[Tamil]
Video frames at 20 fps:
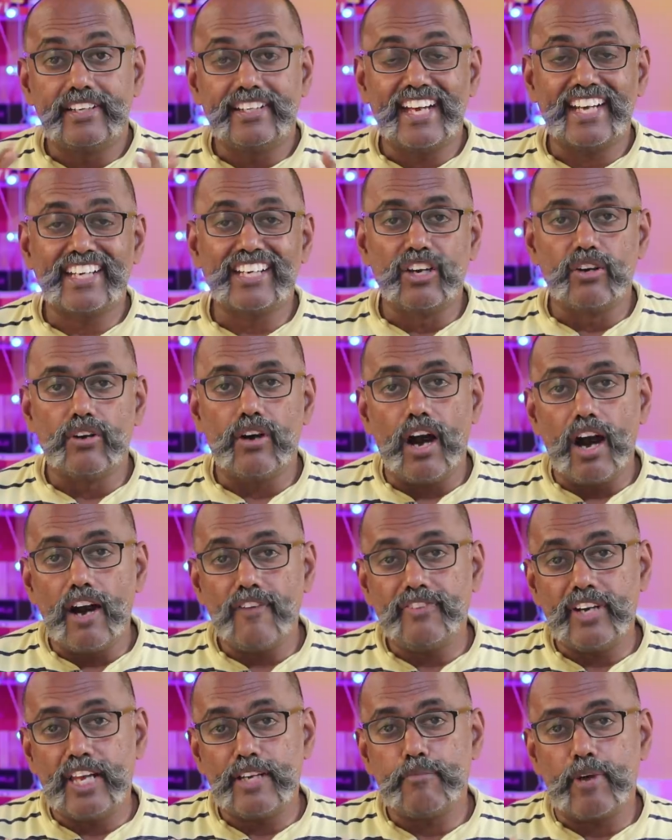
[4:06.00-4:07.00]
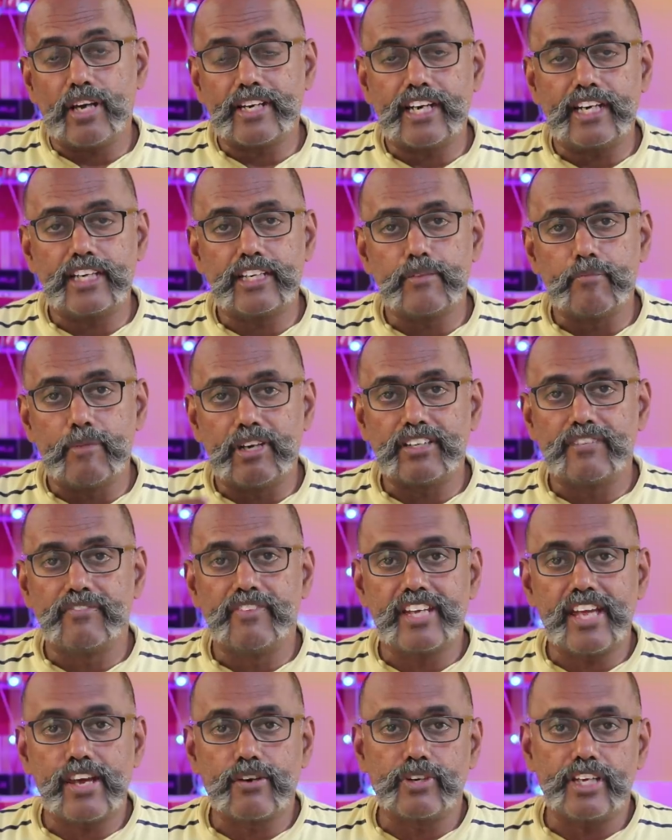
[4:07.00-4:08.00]
டெக்னோ ஆஃப்லைன் மார்க்கெட்டுக்கு மட்டும்
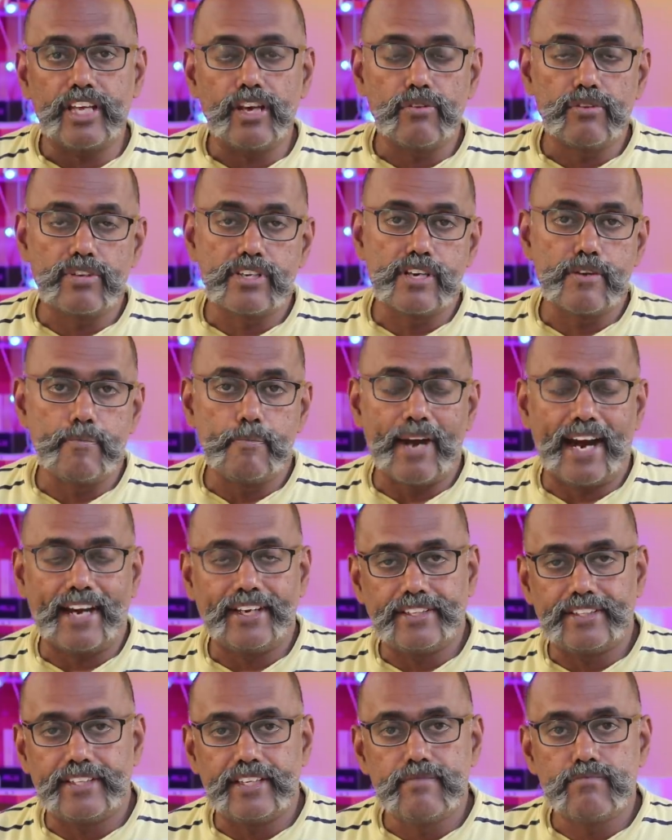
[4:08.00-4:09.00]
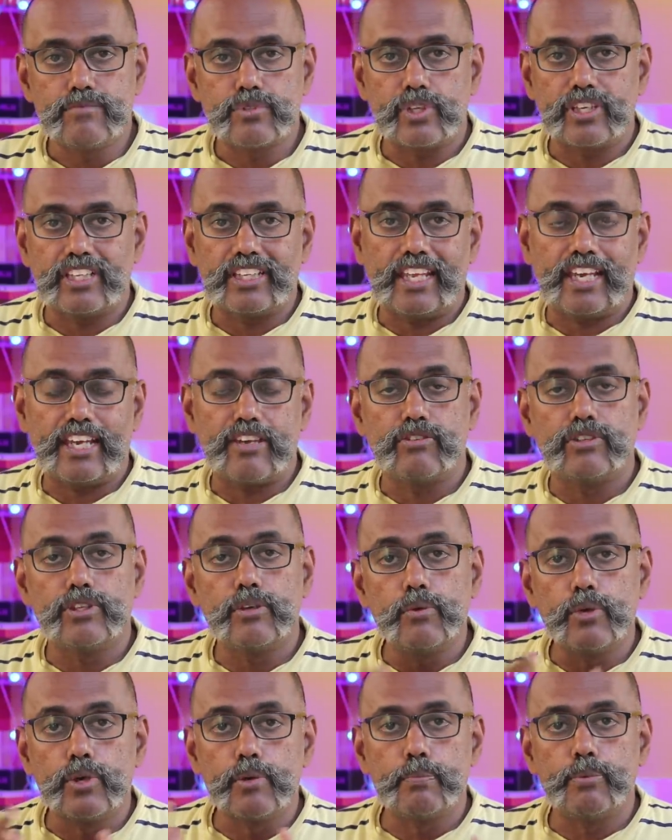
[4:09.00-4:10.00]
விற்கக்கூடிய ஒரு பிராண்ட் இது ஸோ இன்றைக்கி வந்து
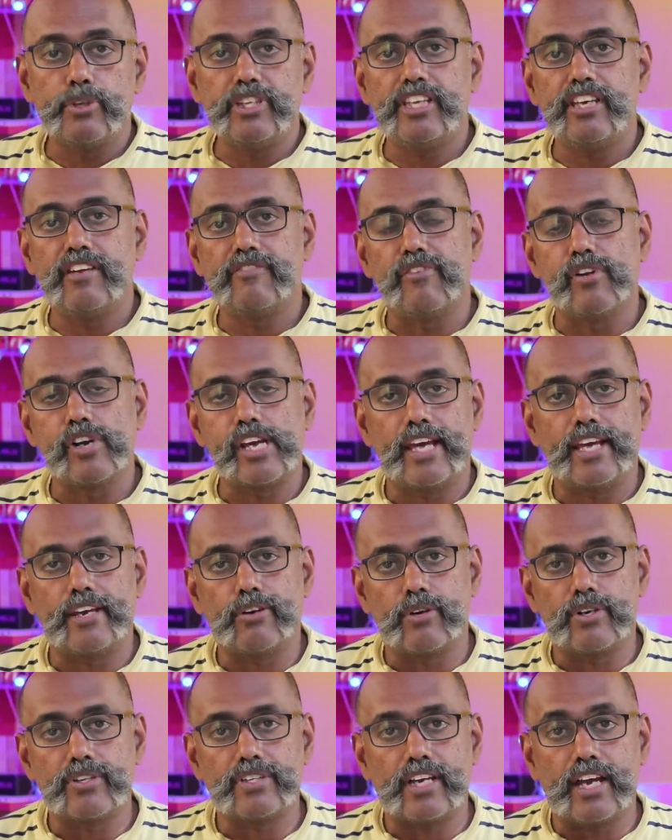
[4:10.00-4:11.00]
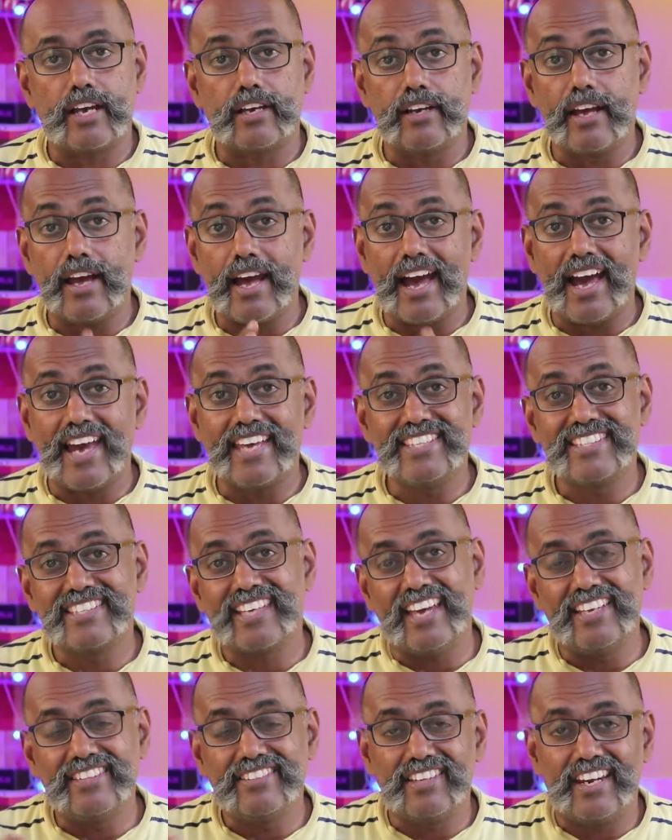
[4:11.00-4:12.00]
ஒரு புதிய ஃபோனை கொண்டு வந்திருக்காங்க ஐ
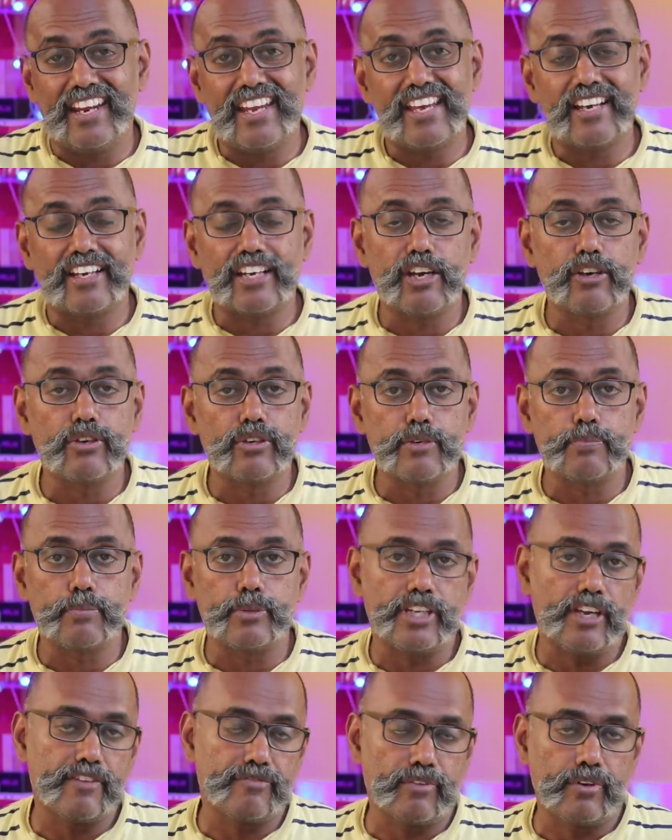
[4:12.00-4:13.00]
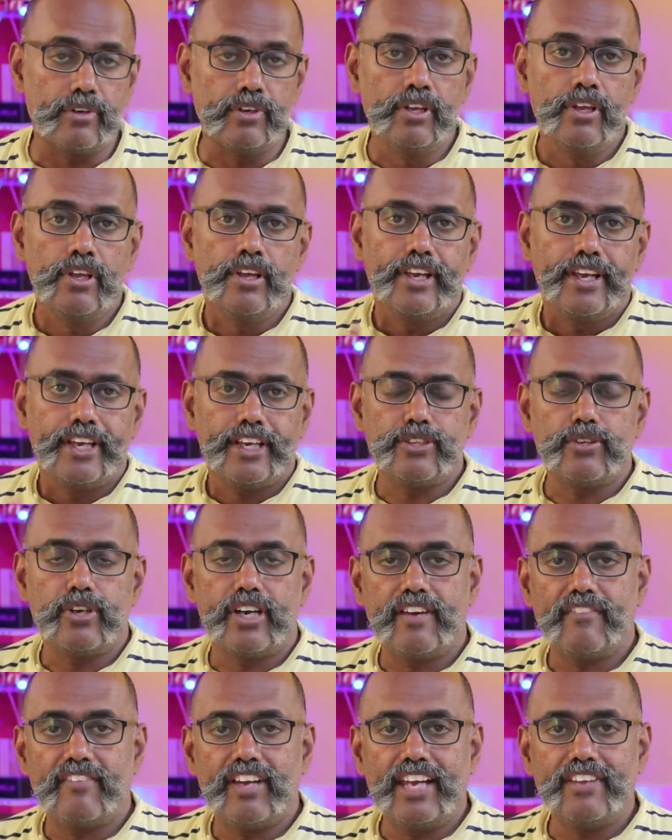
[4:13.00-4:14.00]
ஸ்கை த்ரீங்கிற ஒரு புதிய ஃபோன்
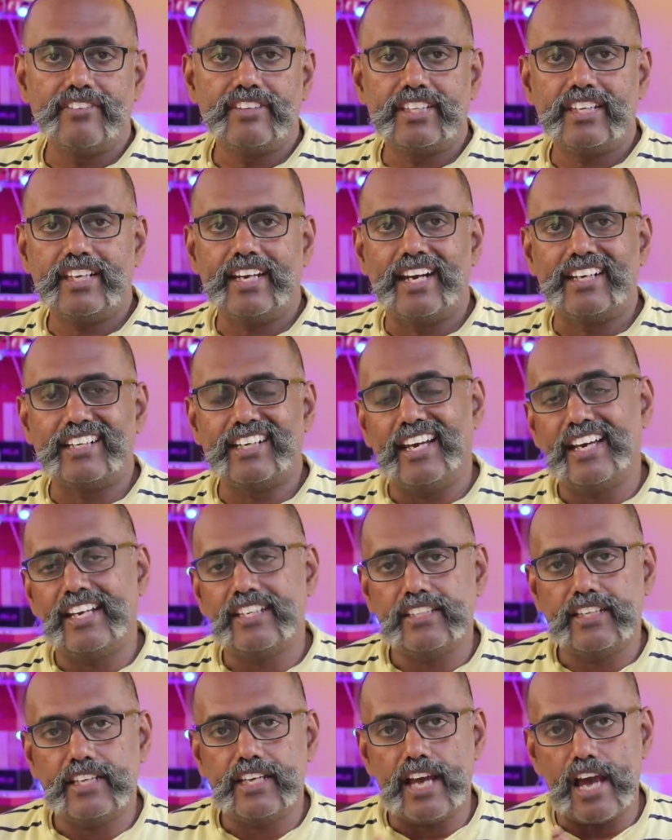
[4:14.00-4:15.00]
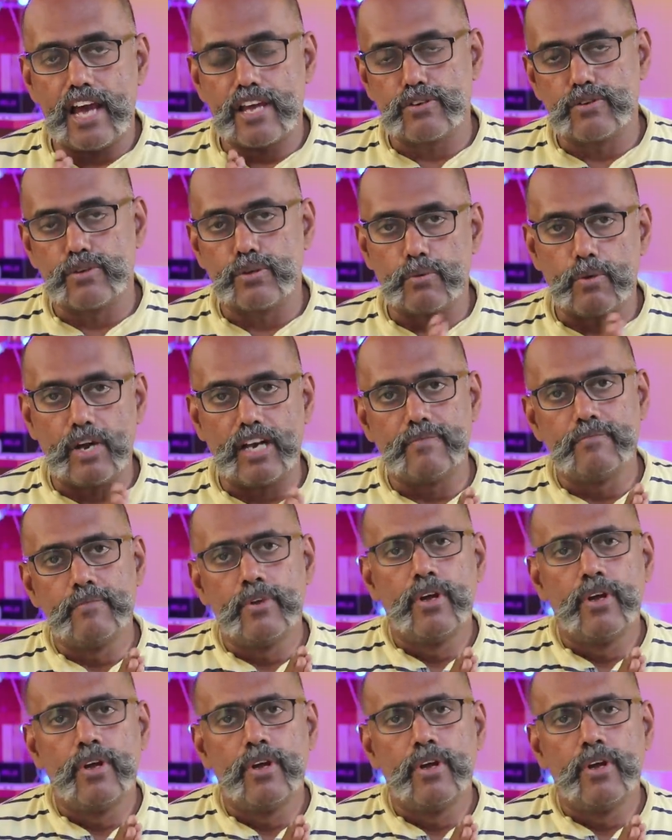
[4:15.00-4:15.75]
இதோட விலை வந்து எட்டாயிரத்தி அறநூறுவா